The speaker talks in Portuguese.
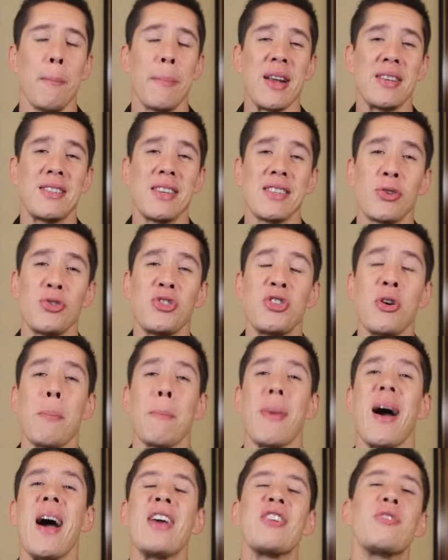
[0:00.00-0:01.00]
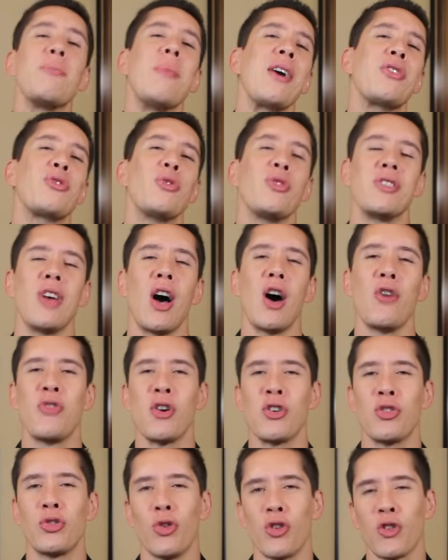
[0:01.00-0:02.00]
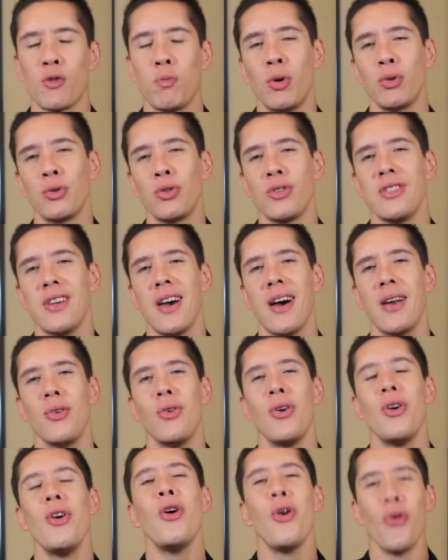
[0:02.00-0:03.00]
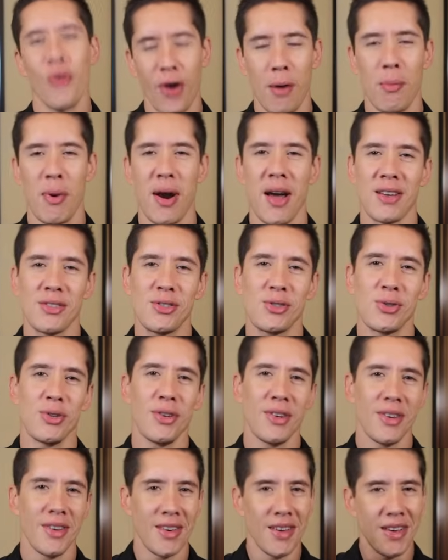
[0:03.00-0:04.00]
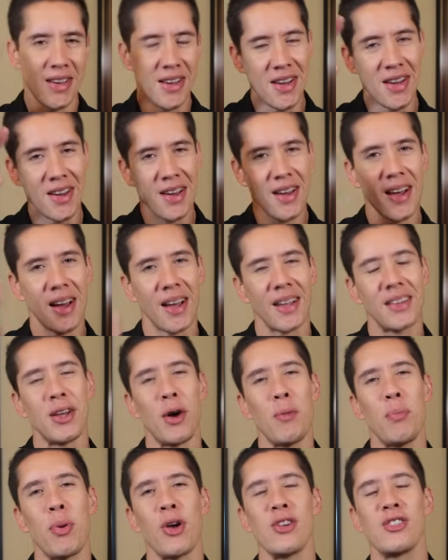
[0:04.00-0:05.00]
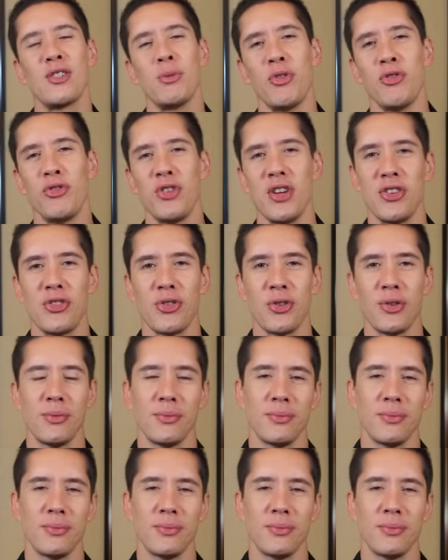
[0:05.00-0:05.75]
precisam de mais machos alfas 2.0. Um abraço e até o próximo vídeo.